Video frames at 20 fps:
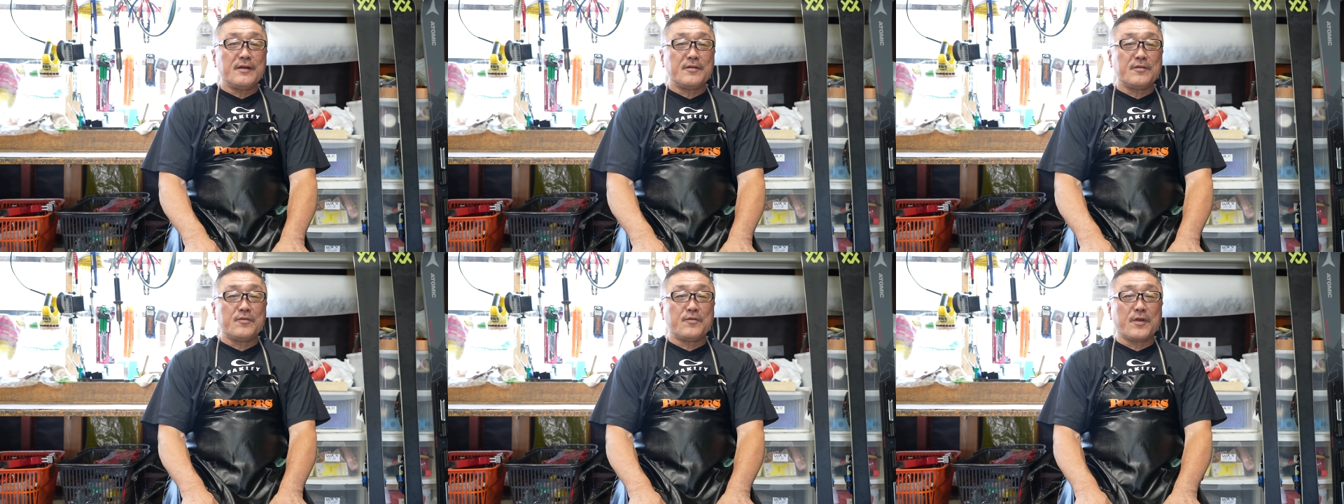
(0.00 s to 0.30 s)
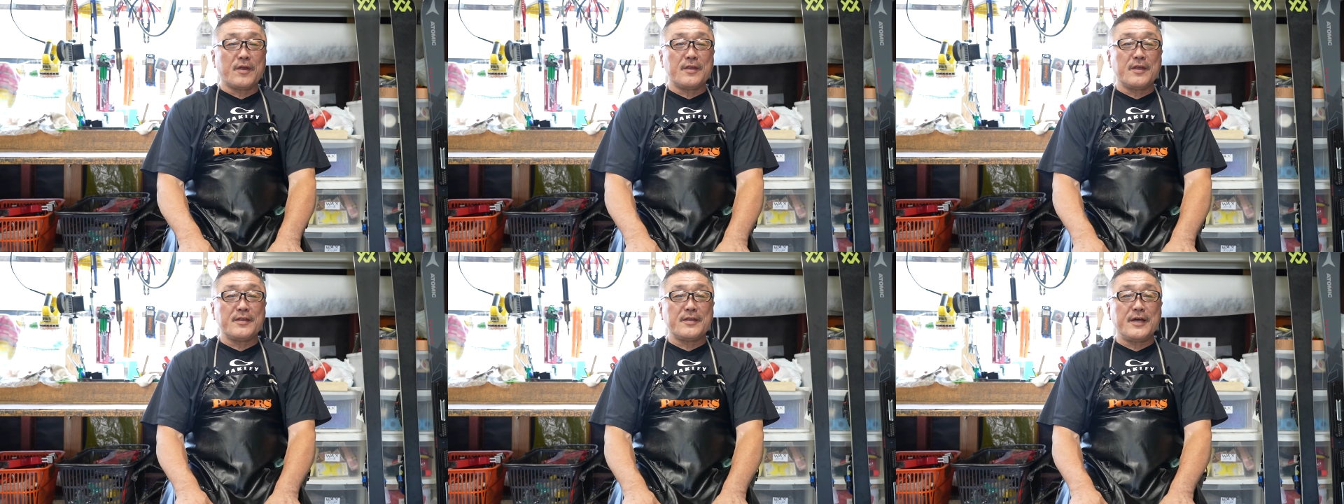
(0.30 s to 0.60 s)

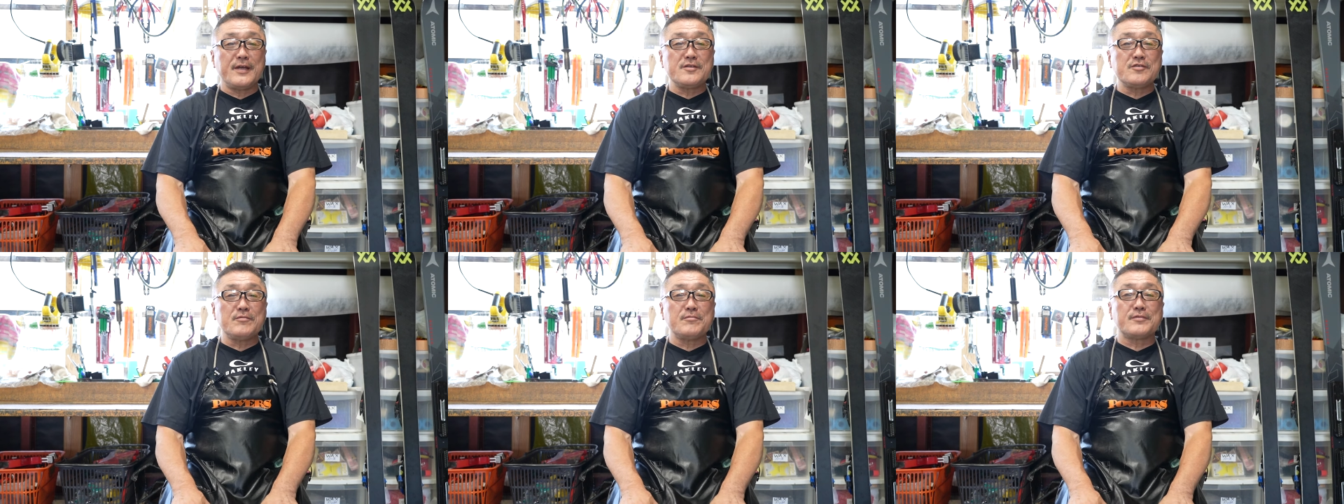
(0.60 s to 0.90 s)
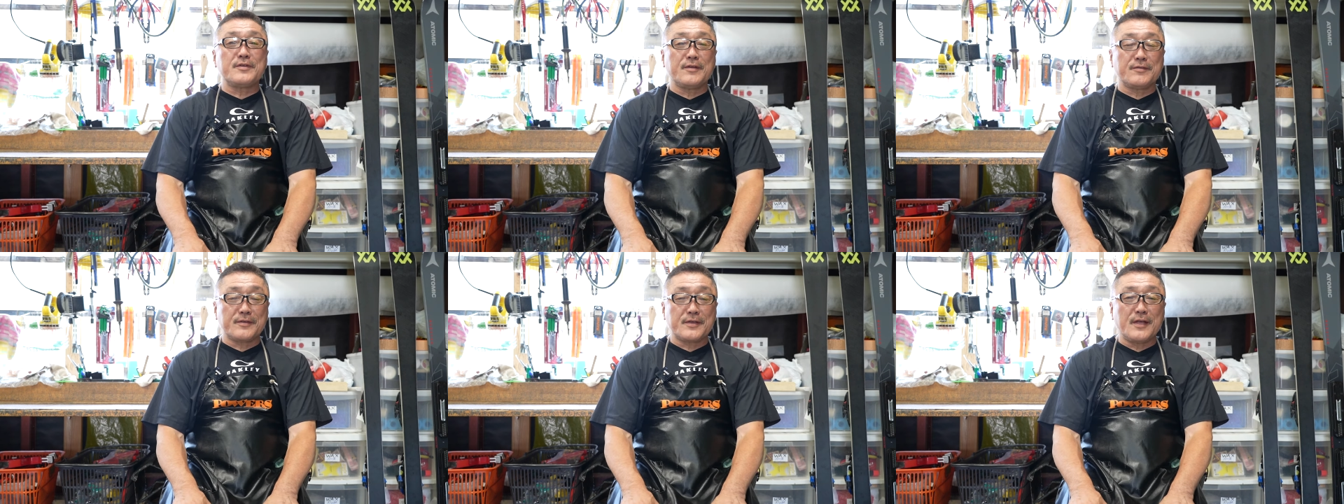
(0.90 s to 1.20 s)
これで大丈
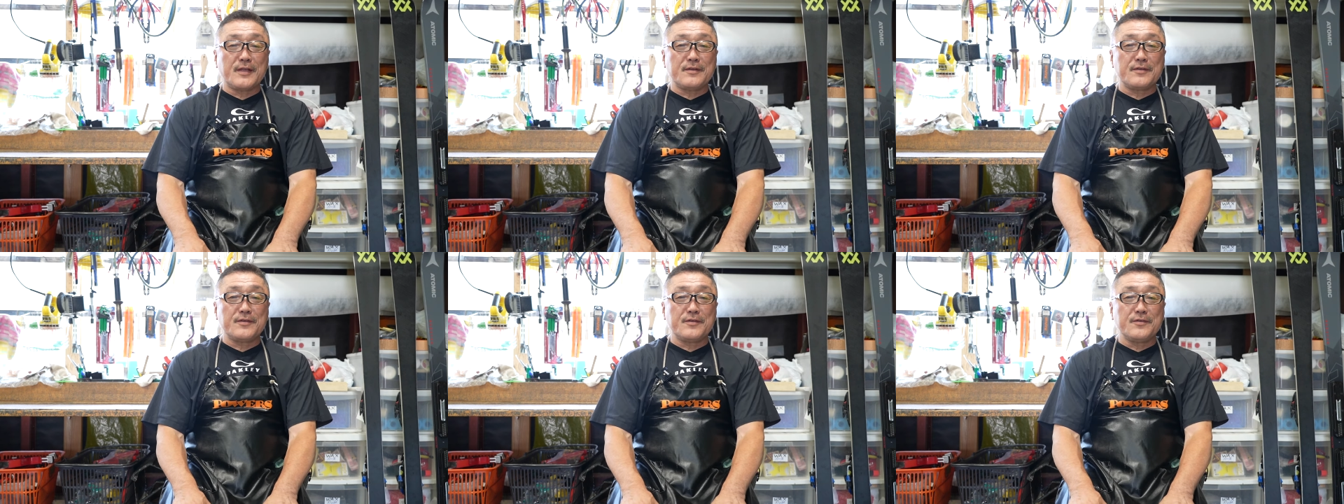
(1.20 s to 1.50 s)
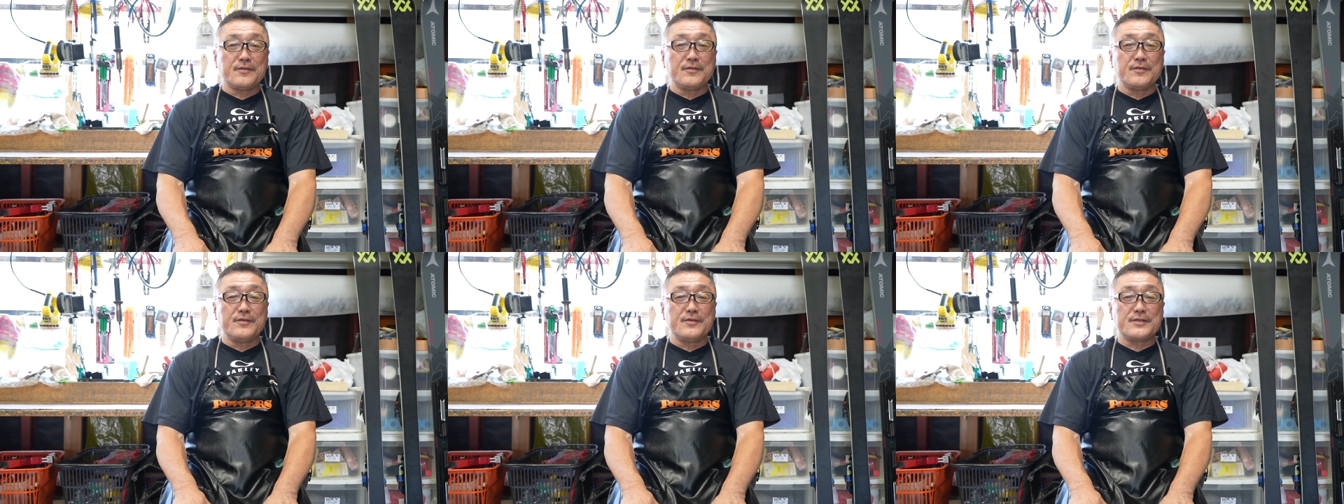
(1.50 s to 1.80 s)
夫ですかって
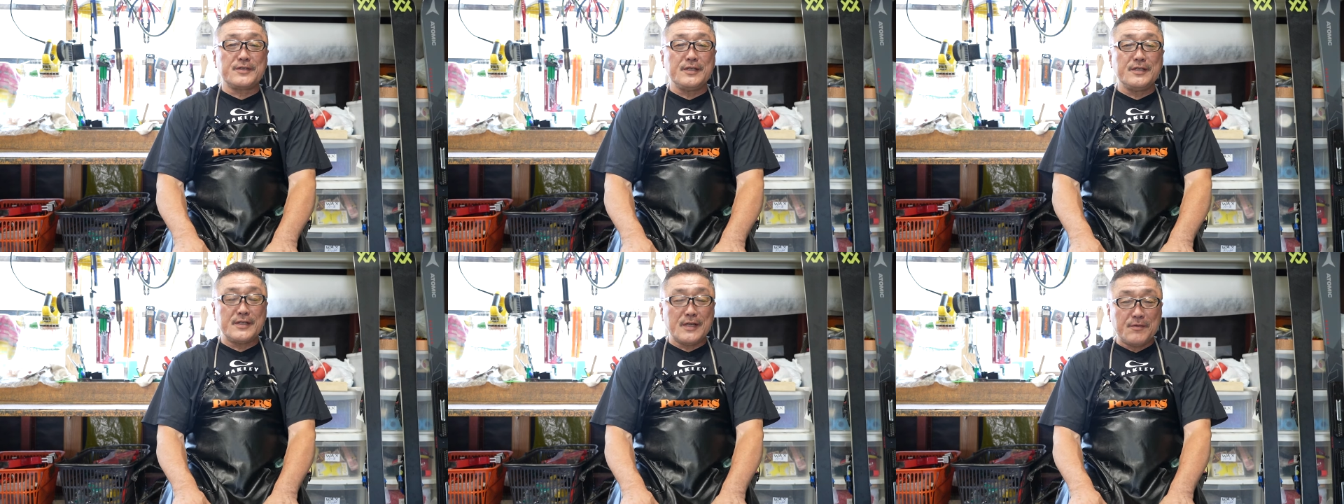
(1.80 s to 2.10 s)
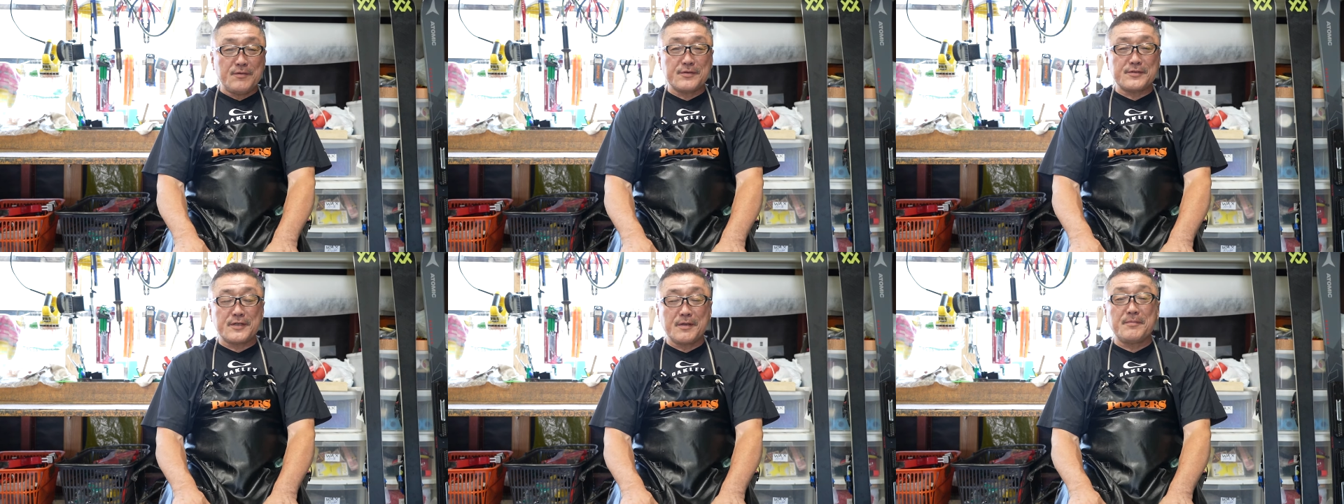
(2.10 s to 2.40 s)
いう診
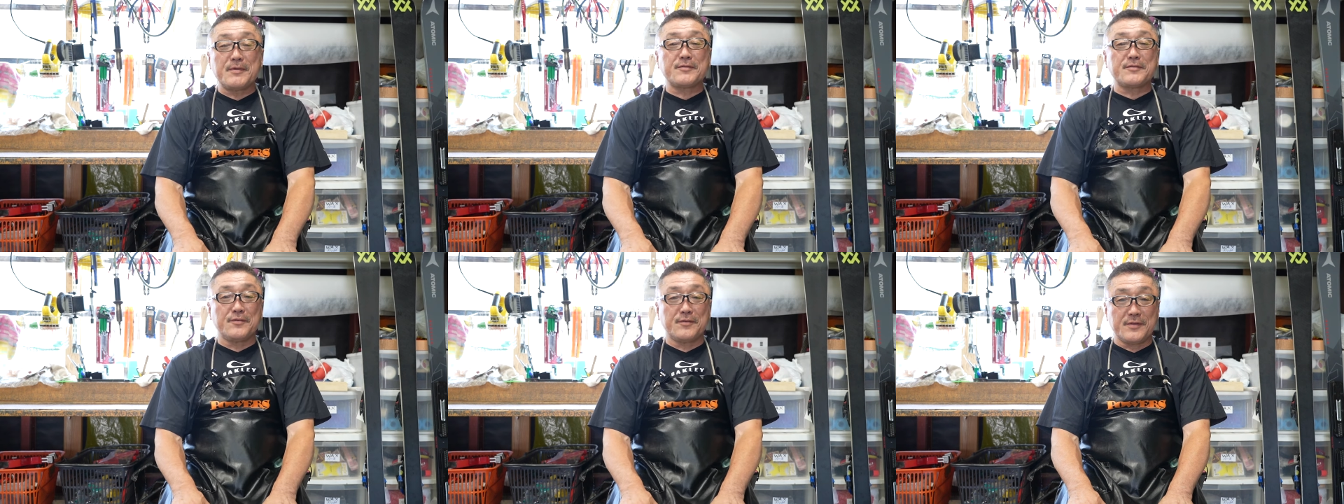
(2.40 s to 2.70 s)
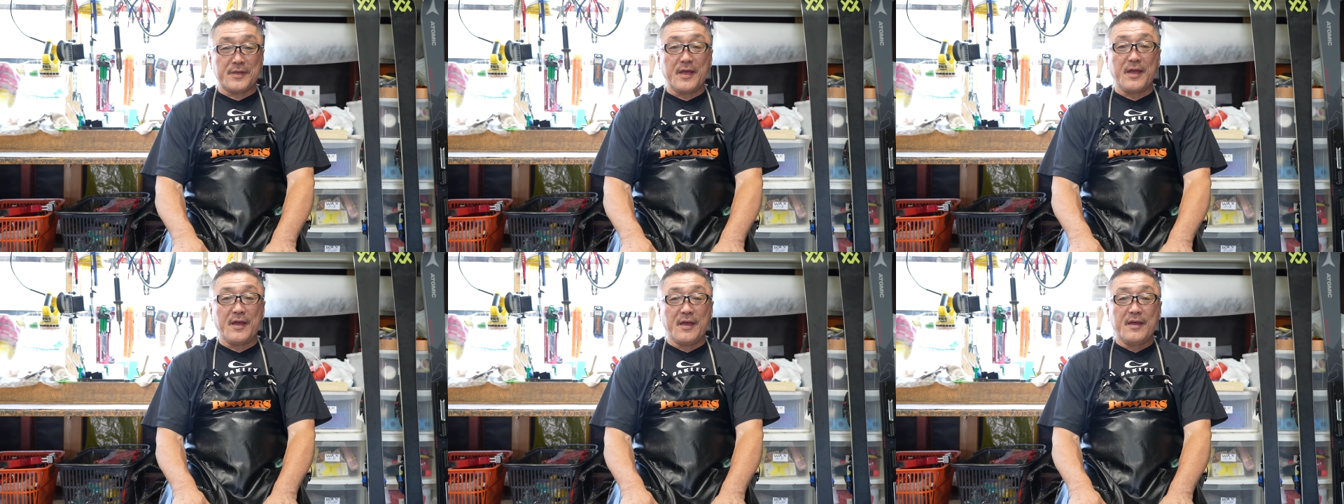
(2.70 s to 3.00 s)
断をしてますの
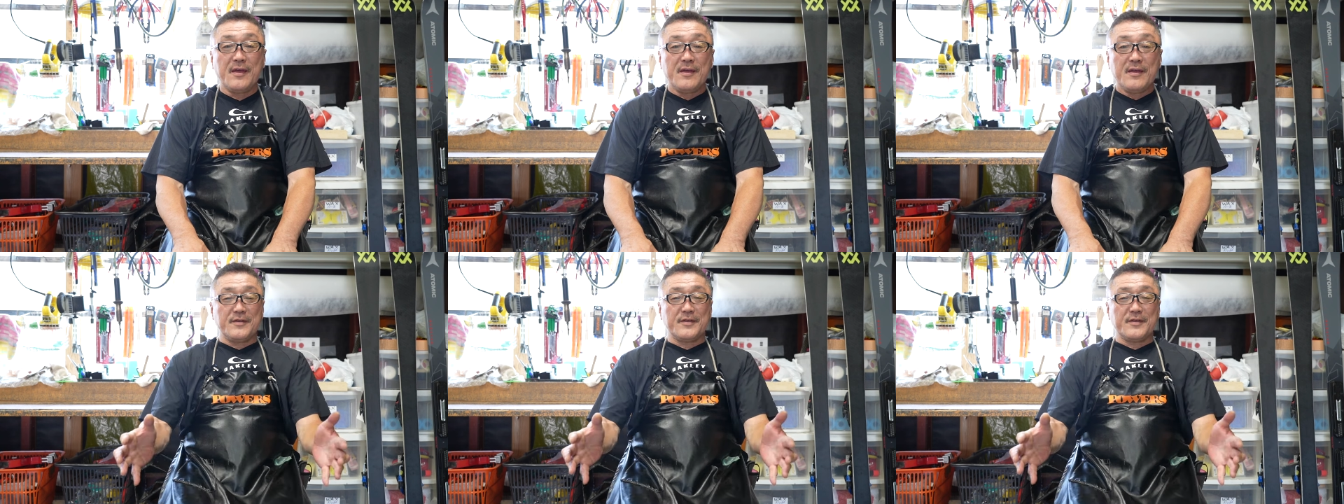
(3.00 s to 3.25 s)
で